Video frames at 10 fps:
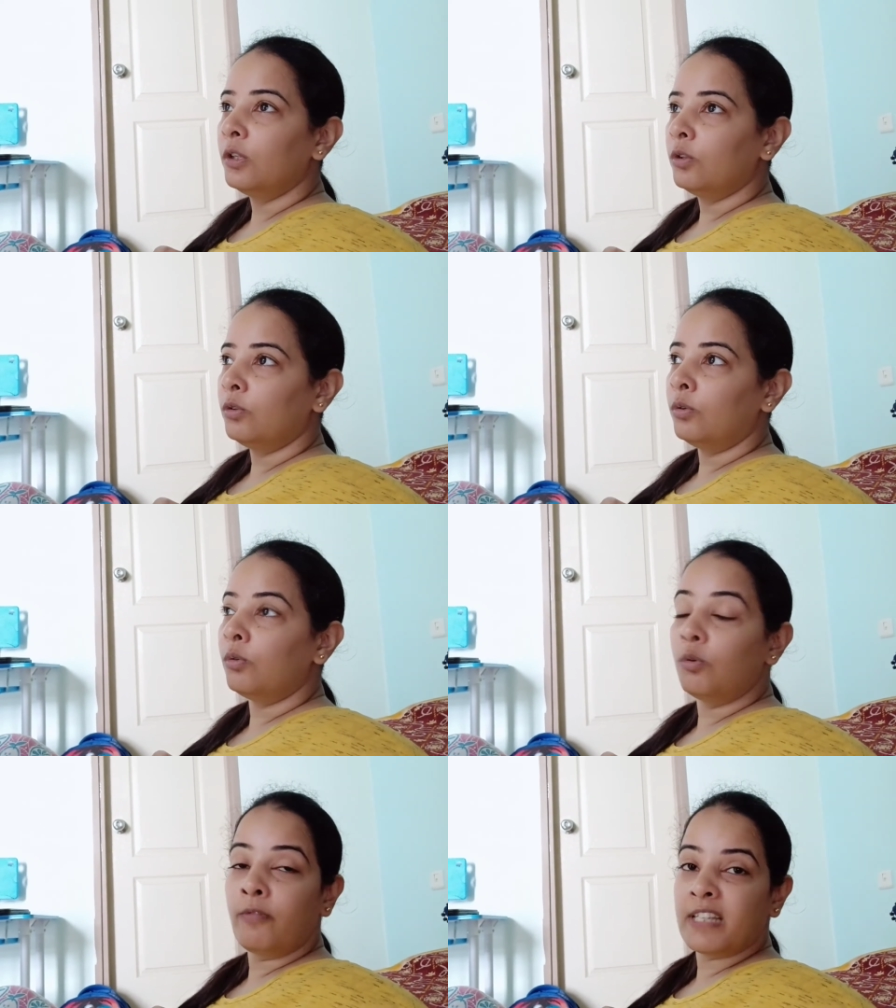तो
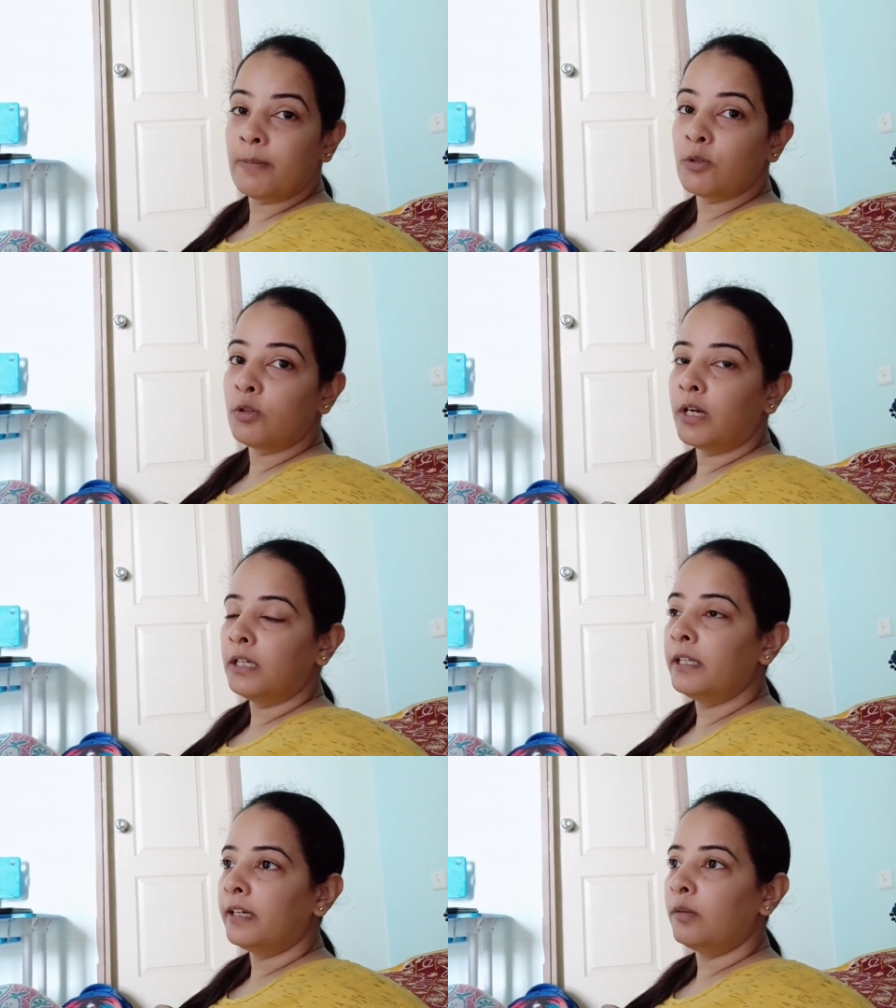वैसे भी इसको
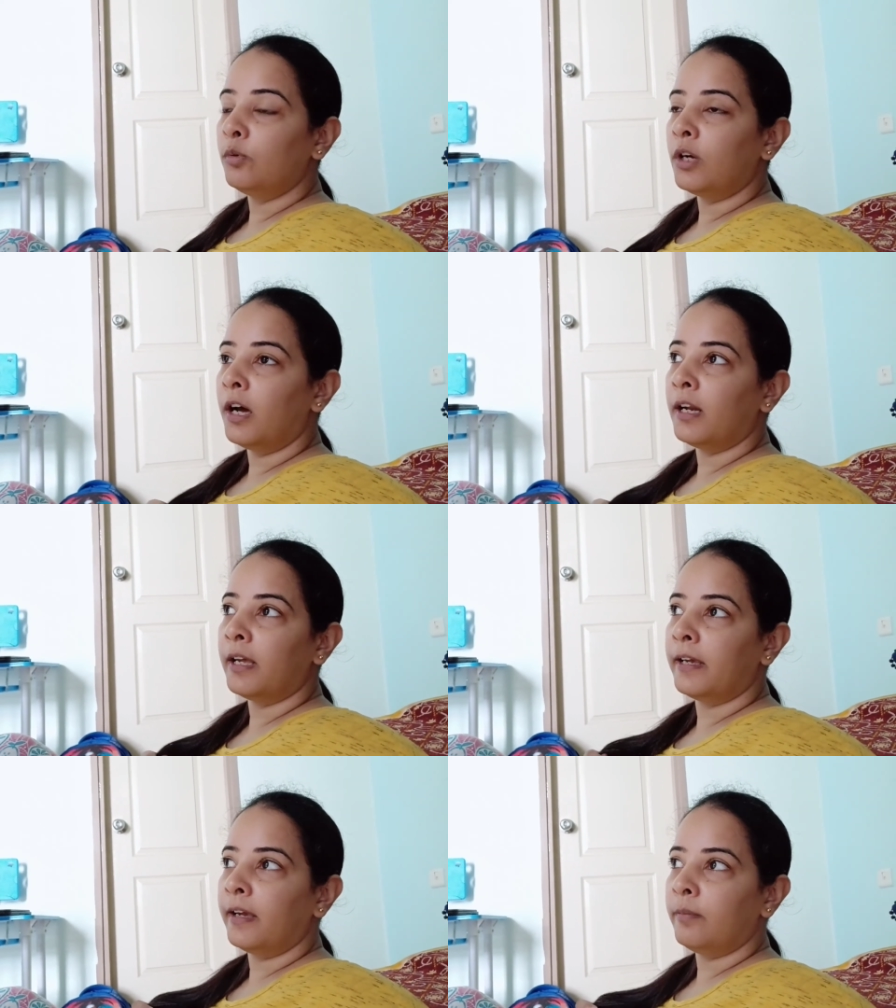ठंड देकर बुखार
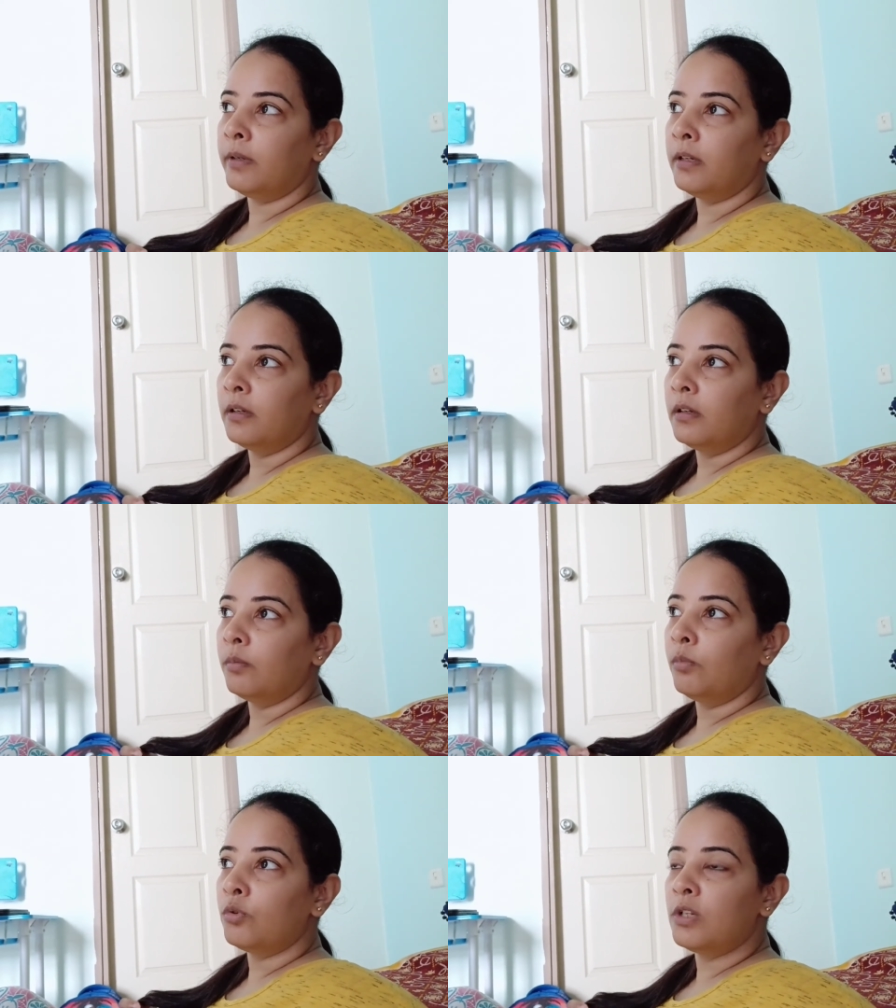आया है अभी
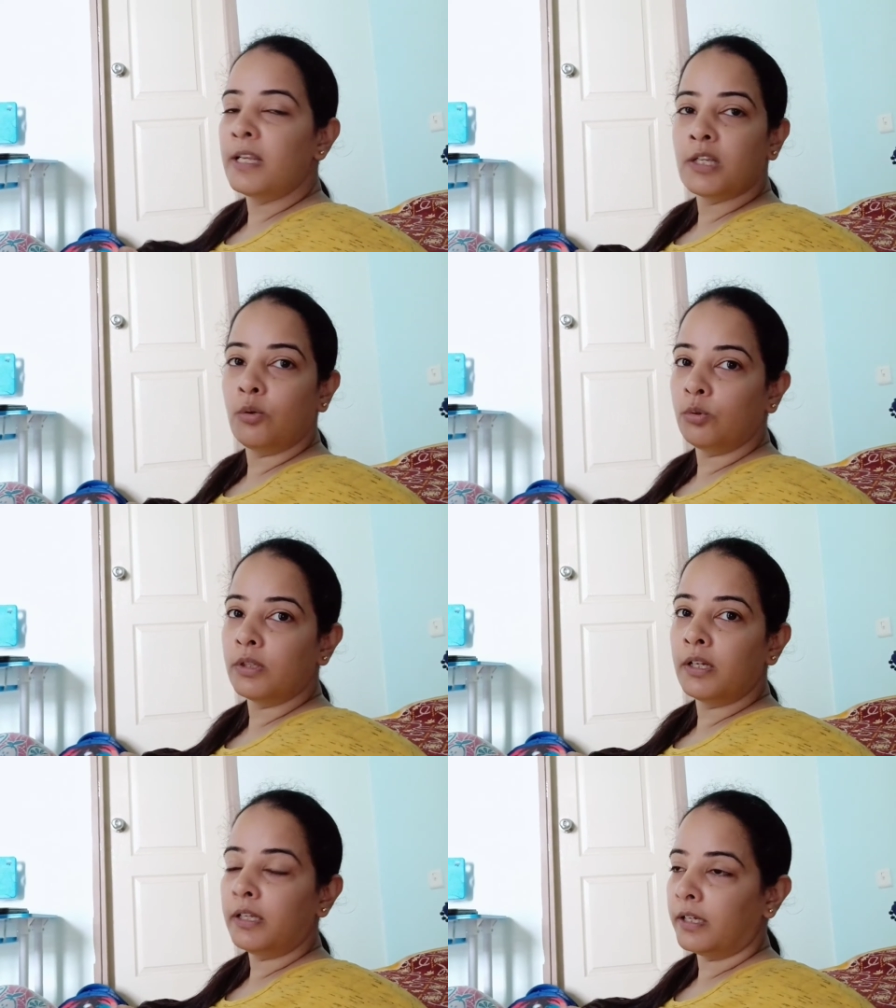मोस्टली ऐसा
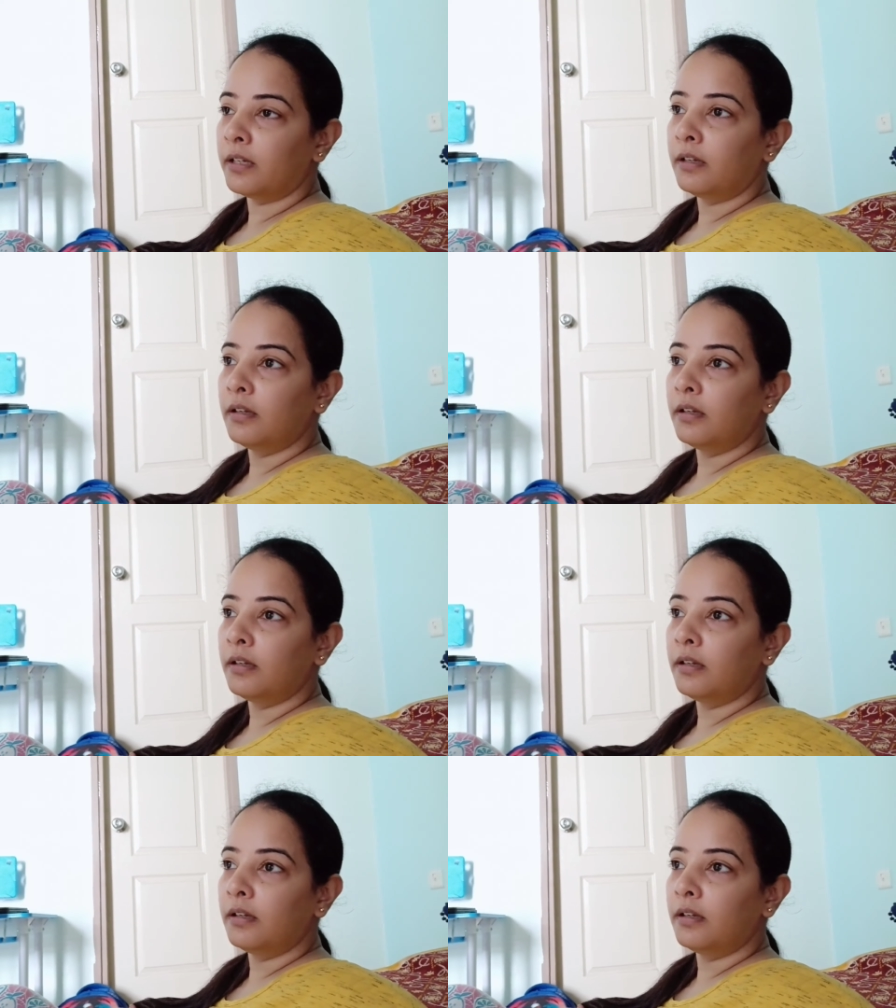होता नहीं है